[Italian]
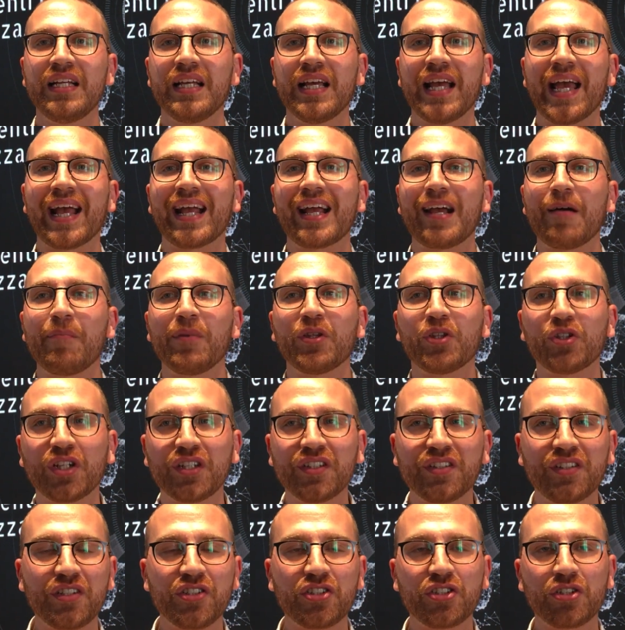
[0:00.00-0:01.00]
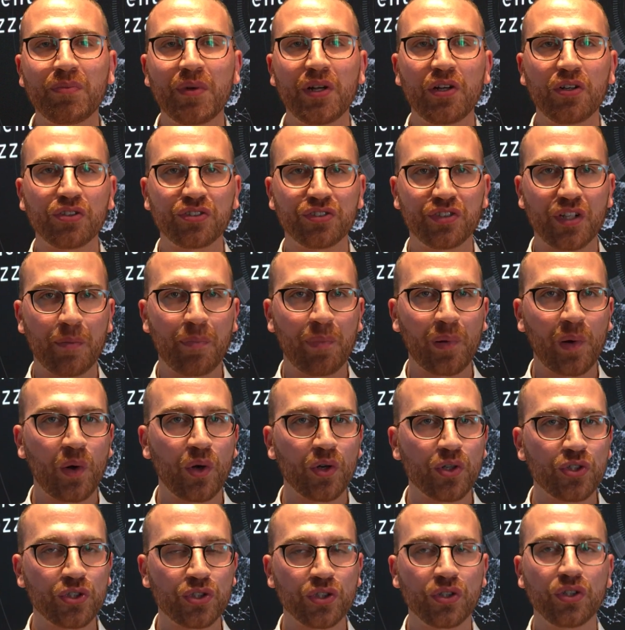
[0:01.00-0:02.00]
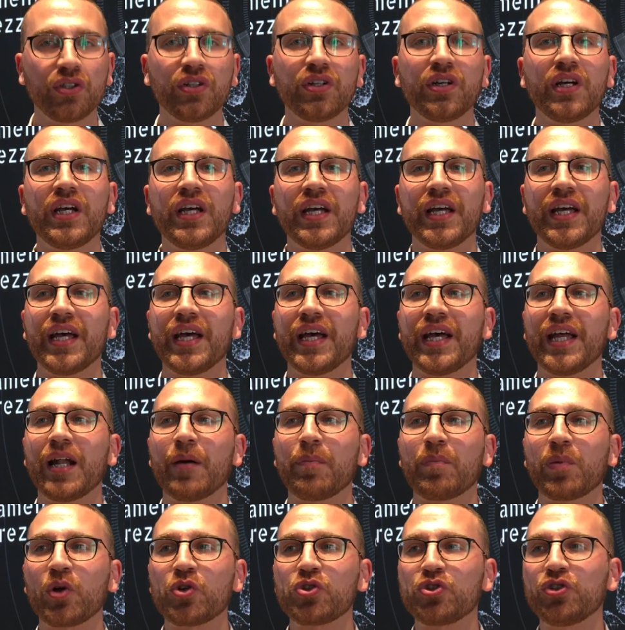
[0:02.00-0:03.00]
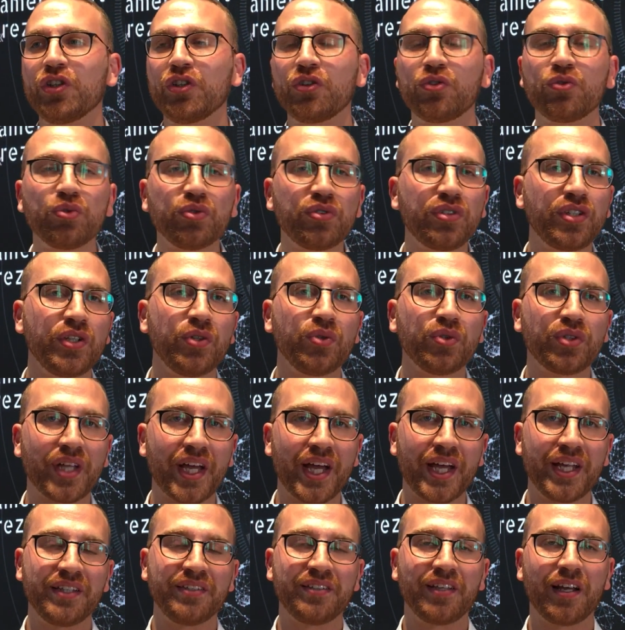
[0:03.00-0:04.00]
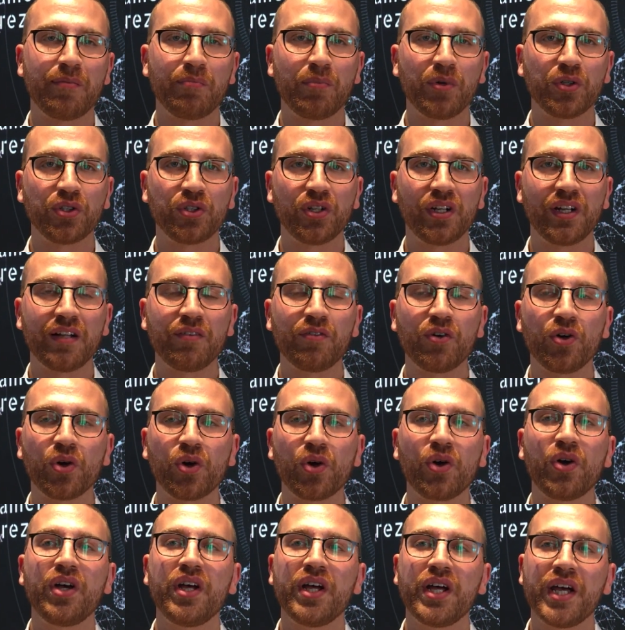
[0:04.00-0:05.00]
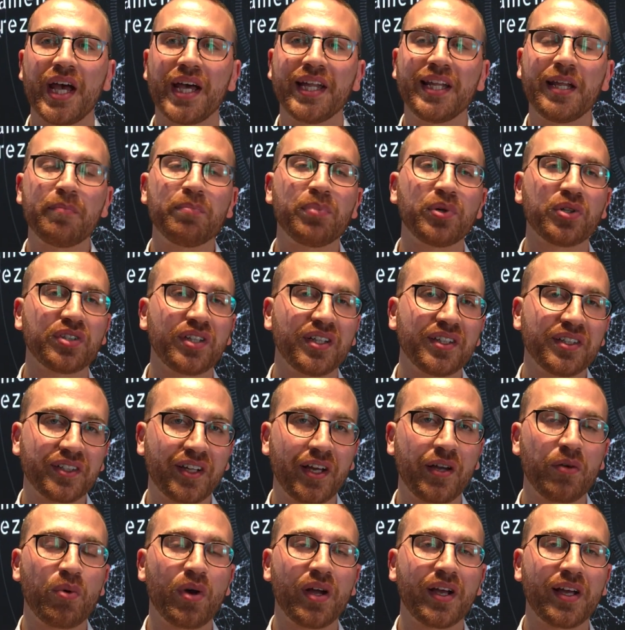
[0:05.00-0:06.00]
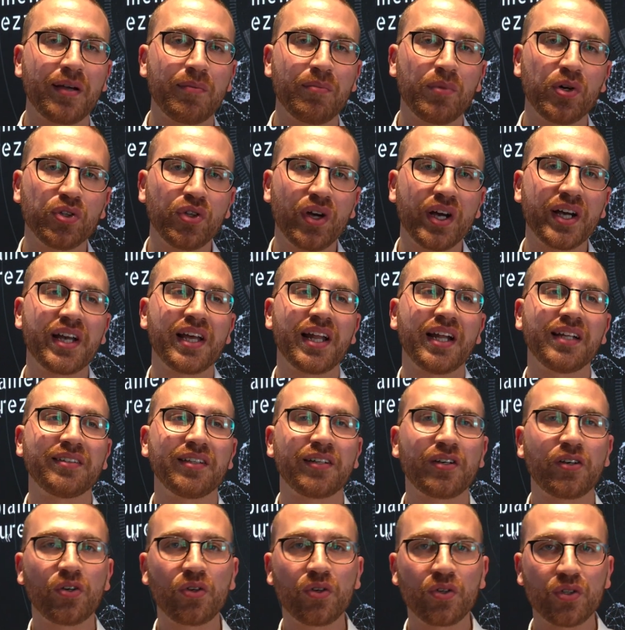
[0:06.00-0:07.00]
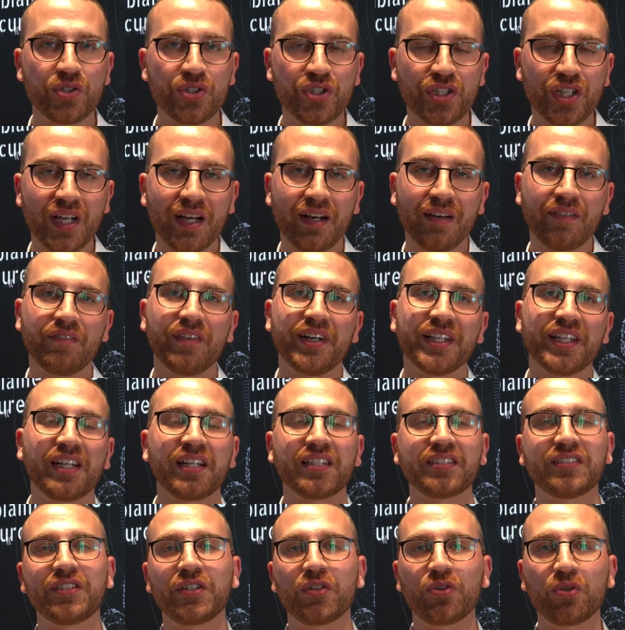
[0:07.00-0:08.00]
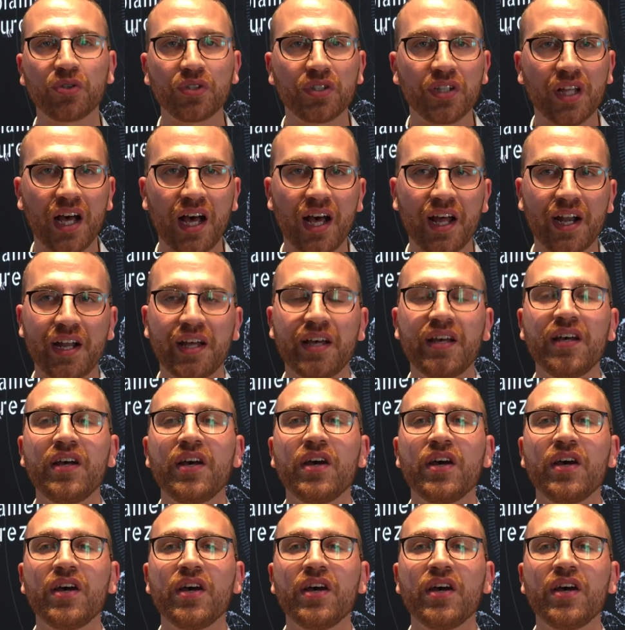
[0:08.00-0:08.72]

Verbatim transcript: È cambiato tantissimo il nostro approccio, eh, l'approccio di tutti gli utenti al mondo del lavoro ed è importante che in qualche modo anche la tecnologia vada ad assecondare